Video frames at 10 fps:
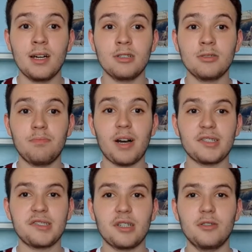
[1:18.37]
Ano
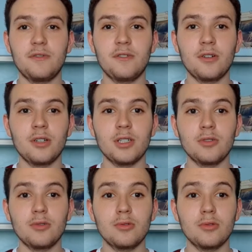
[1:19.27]
passado foi
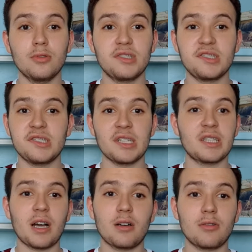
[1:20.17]
o
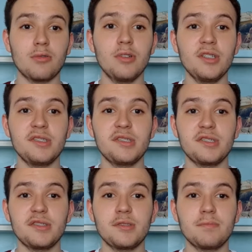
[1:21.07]
Santa
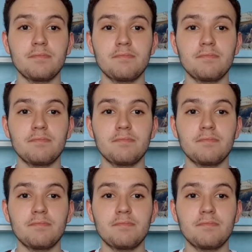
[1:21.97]
Cruz.